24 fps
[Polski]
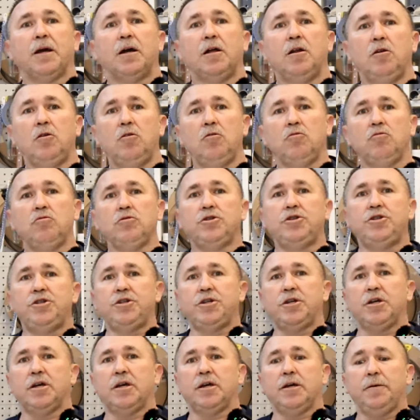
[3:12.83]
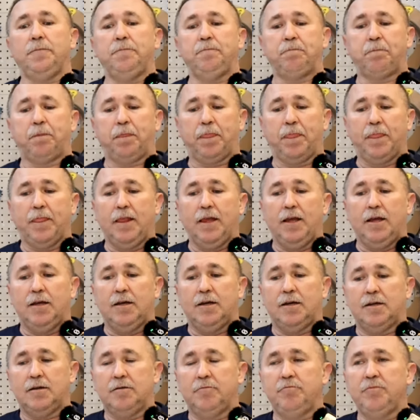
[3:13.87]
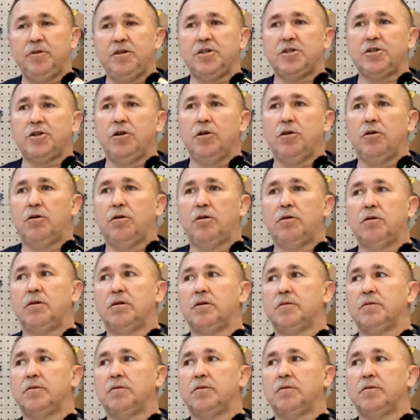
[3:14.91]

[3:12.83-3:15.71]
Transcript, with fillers: ludzie myślą,